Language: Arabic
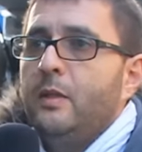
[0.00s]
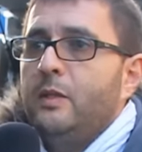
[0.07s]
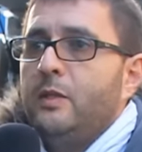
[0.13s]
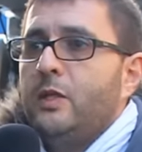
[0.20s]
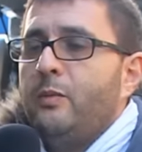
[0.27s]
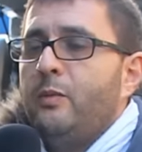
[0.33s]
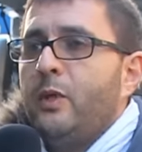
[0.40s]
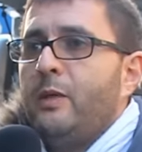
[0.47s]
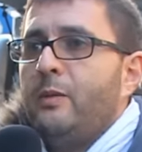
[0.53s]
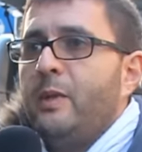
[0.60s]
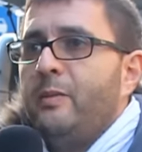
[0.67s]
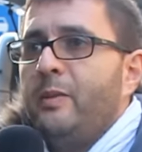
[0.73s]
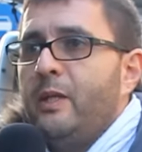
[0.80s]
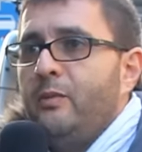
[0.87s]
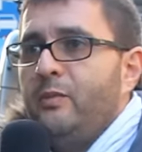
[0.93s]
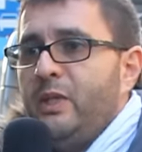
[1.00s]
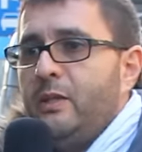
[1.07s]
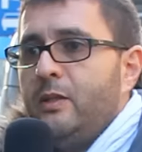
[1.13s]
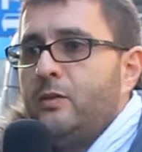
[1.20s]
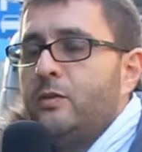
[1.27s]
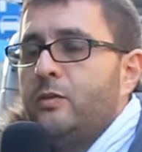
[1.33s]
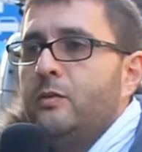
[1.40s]
جابوا الخبر بهذا
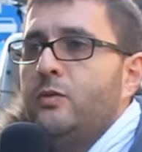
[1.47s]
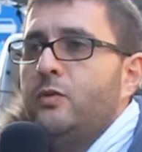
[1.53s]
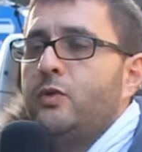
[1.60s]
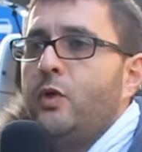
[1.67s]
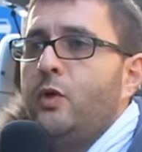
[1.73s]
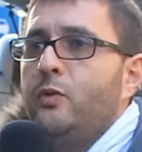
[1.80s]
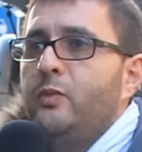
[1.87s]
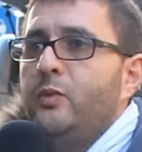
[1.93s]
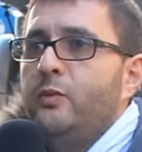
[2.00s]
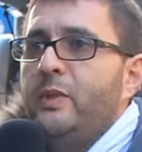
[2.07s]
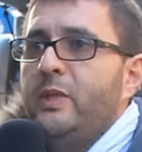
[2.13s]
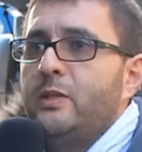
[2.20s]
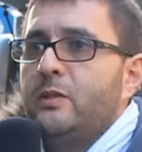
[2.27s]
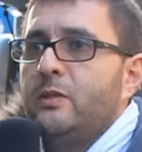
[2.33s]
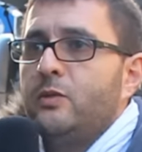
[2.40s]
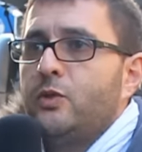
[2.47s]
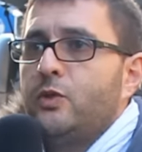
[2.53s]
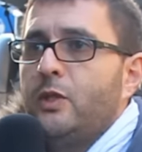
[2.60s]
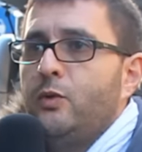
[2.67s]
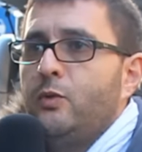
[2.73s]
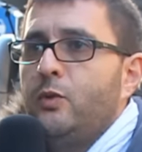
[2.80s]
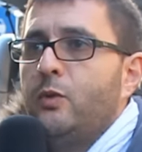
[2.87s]
الميت وساوموا باش
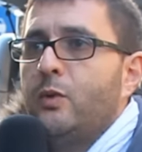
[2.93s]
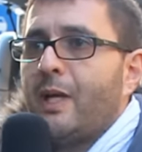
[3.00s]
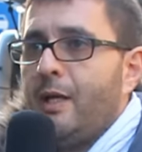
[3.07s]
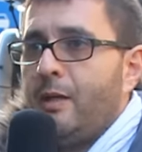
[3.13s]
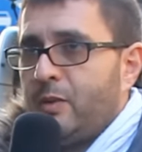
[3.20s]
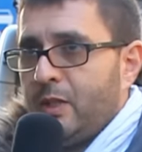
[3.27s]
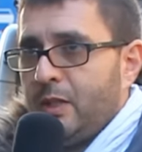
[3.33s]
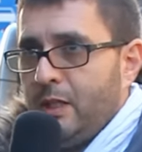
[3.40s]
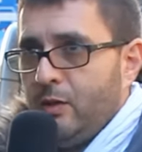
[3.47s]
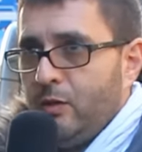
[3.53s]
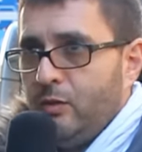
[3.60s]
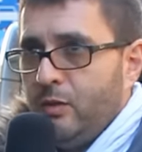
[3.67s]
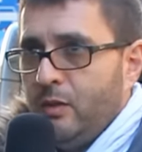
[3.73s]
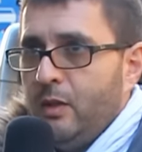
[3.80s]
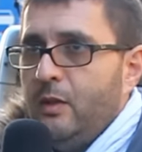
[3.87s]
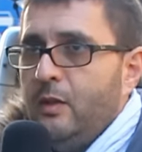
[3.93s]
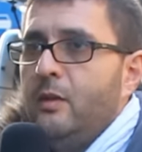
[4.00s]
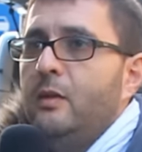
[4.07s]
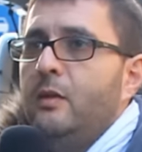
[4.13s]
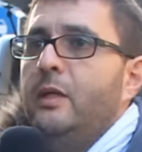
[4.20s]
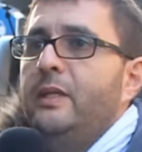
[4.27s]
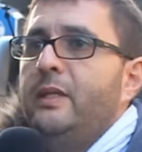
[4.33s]
نشريوا له القبر ديالو
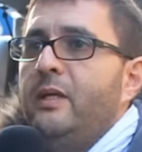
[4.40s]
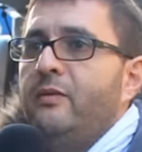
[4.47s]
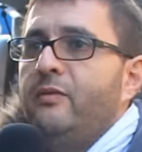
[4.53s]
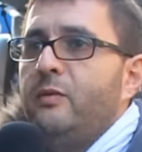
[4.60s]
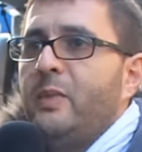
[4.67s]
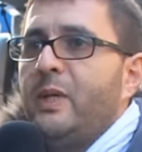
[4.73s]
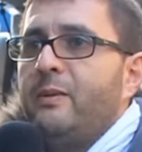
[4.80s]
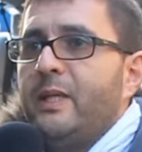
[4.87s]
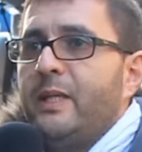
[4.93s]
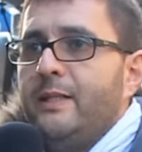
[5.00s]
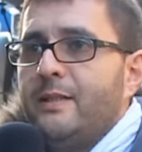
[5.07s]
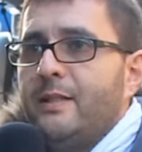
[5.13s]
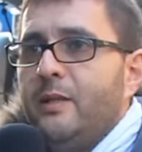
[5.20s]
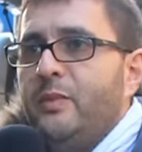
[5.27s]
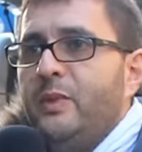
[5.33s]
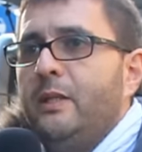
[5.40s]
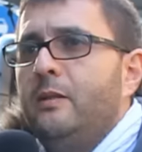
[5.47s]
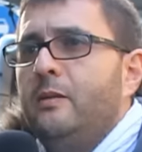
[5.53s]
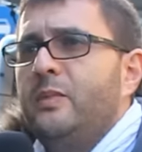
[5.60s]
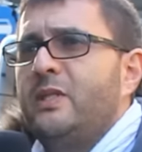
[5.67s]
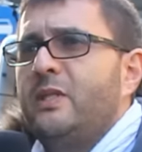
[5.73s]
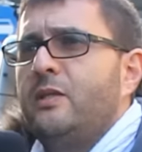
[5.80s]
هنايا في المقبره الاسلاميه
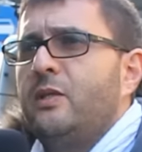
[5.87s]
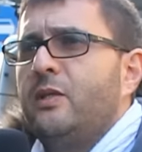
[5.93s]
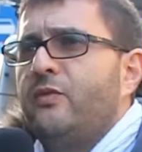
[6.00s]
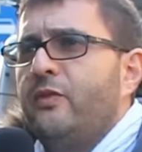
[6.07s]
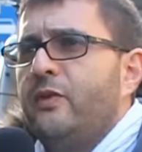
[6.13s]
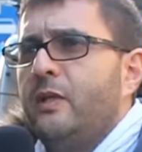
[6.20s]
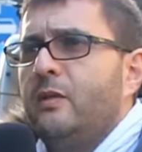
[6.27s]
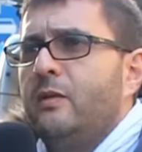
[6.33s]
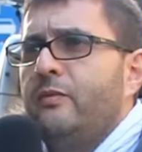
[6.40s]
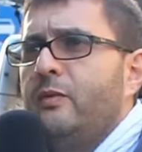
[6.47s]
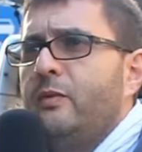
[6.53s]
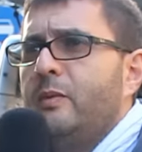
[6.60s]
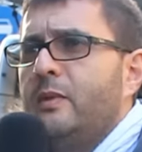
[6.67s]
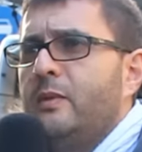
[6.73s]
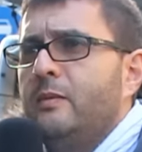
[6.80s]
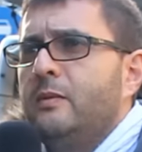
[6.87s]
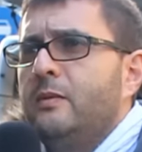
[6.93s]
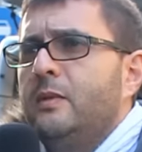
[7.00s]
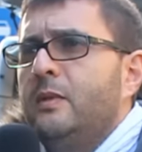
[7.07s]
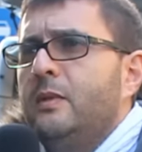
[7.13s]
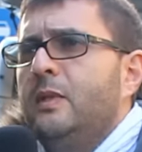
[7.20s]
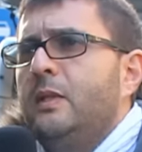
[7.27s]
باش يتدفن في الم...
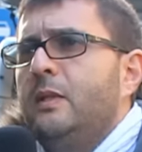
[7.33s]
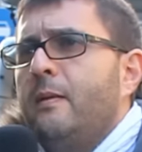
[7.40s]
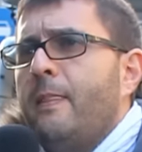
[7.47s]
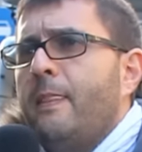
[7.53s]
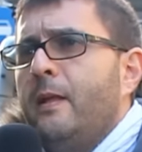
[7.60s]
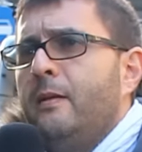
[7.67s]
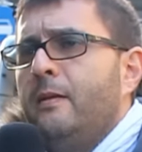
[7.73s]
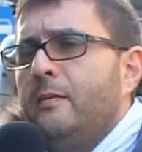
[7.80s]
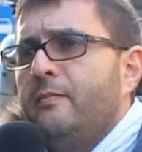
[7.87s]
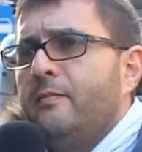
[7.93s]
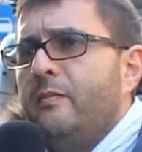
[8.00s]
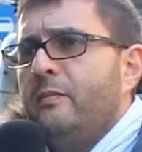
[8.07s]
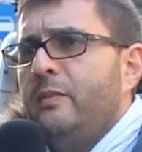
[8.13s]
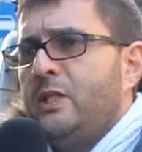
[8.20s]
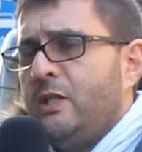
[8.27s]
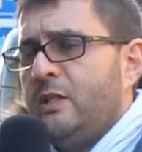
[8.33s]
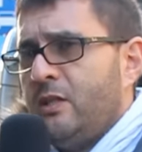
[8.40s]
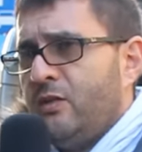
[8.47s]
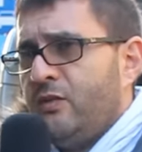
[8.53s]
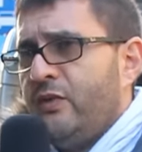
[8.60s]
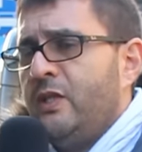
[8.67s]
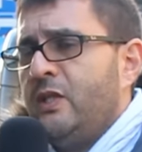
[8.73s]
باش
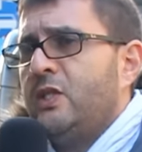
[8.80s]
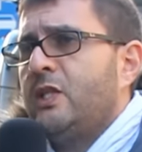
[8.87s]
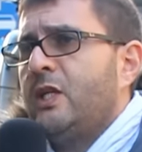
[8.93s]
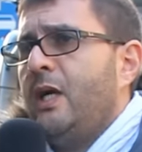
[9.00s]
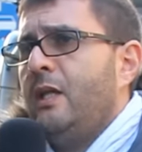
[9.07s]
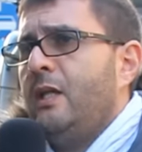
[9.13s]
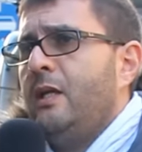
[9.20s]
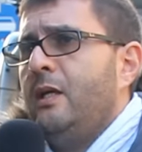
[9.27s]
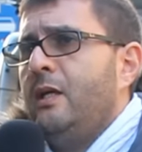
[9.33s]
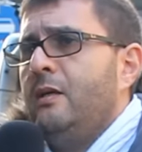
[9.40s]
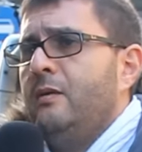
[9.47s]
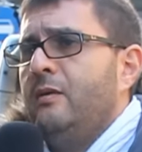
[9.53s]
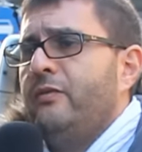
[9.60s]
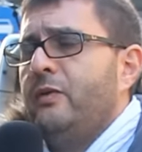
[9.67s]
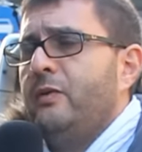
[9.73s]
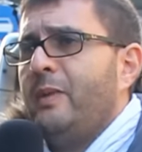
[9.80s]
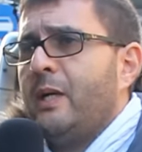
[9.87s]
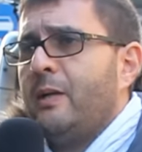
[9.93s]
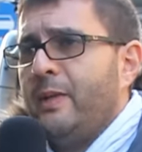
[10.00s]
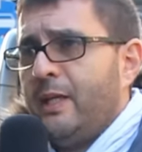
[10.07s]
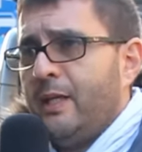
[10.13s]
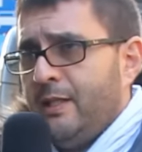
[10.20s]
يتدفن ان شاء الله في
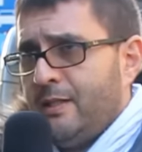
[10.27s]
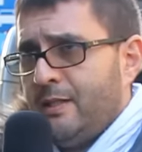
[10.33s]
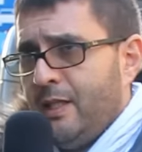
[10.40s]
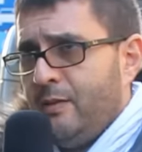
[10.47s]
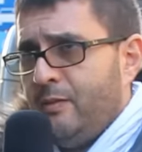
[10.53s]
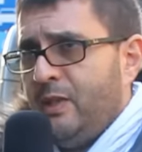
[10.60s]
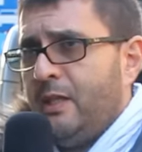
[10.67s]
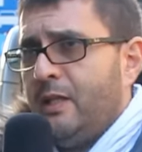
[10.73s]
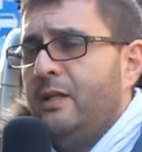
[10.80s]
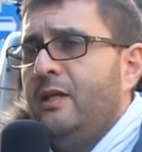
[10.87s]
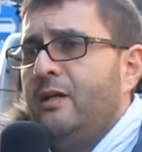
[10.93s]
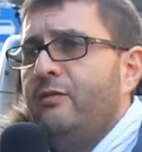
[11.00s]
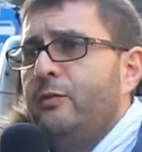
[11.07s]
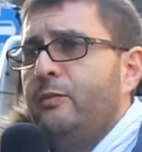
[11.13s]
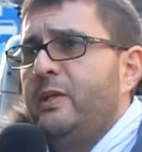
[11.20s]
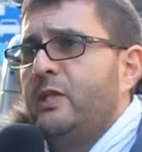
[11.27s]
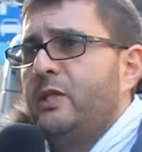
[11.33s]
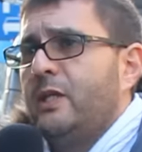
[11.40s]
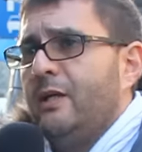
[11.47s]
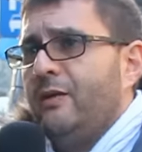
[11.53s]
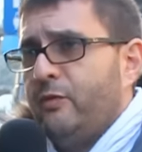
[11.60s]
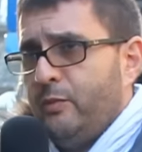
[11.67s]
المقبره الاسلاميه هنايا في
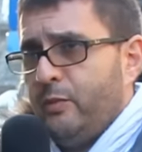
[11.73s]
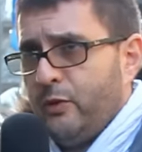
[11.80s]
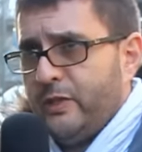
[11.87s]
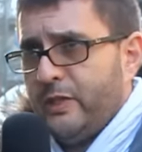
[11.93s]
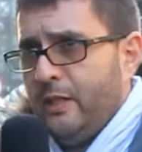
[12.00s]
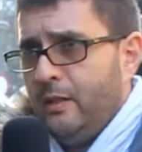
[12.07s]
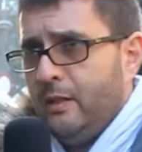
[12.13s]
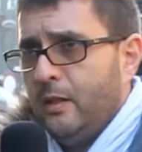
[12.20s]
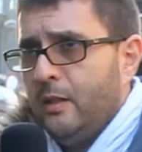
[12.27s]
بلجيكا في بروكسل